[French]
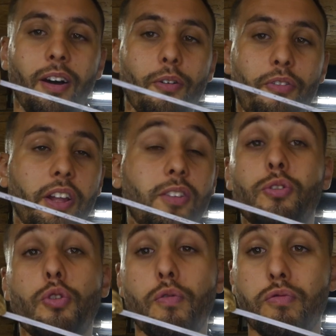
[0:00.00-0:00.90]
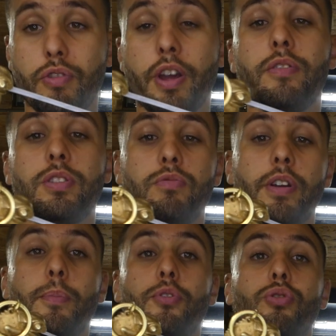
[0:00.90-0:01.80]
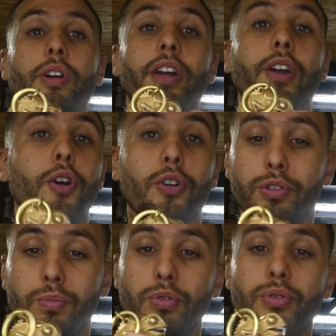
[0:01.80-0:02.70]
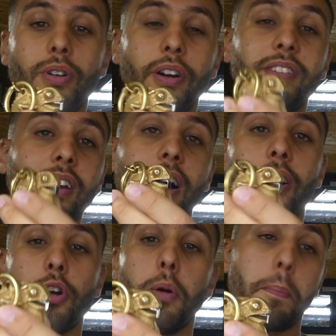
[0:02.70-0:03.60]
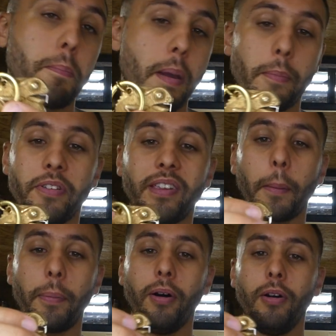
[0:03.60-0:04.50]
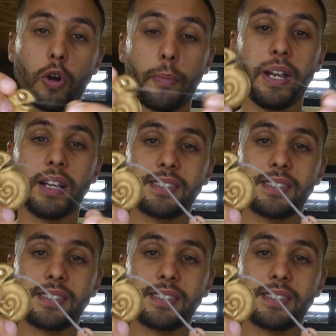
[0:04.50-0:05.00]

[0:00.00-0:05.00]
en fait, ce que vous voulez, si vous voulez mesurer une mue, un terrarium, même un serpent. Comme il est